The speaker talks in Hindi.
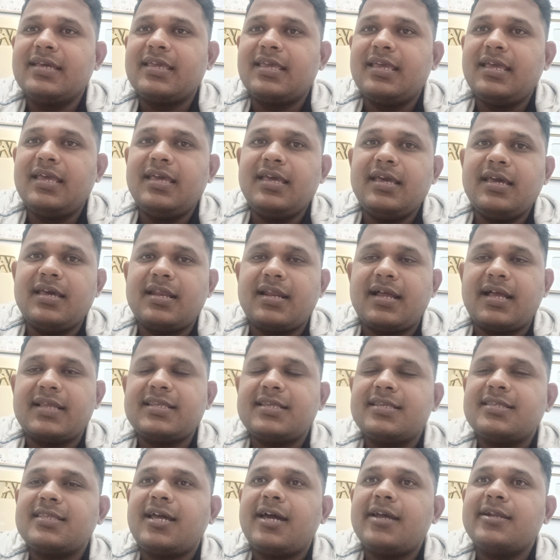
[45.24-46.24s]
कि
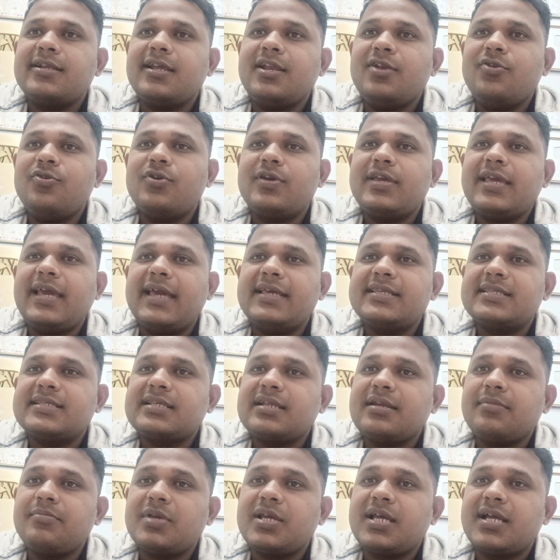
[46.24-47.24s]
राजस्थान के लोग ये
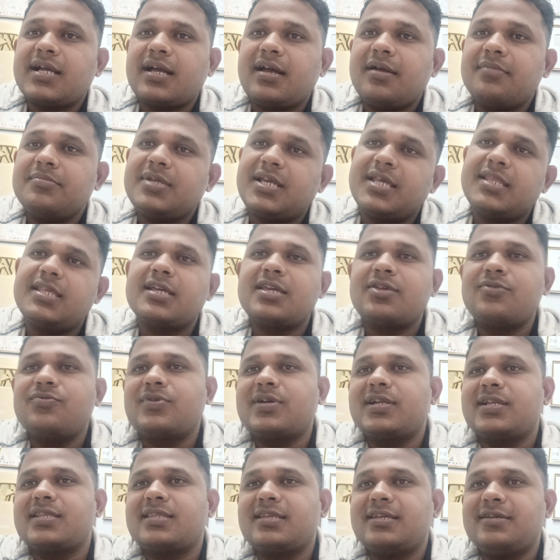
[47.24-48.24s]
आइसक्रीम का काम ज़्यादा
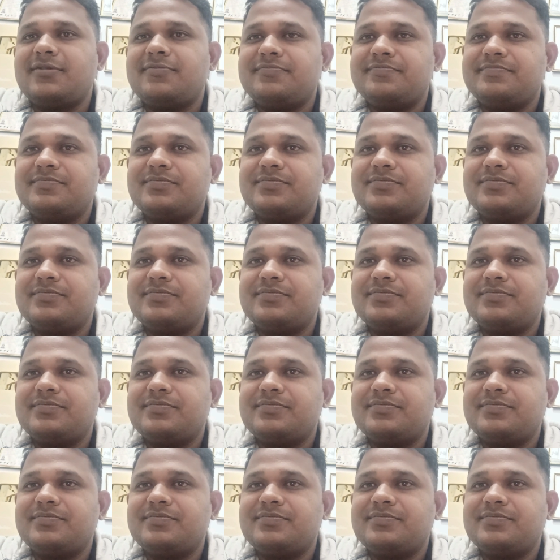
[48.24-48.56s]
क्यों करते हैं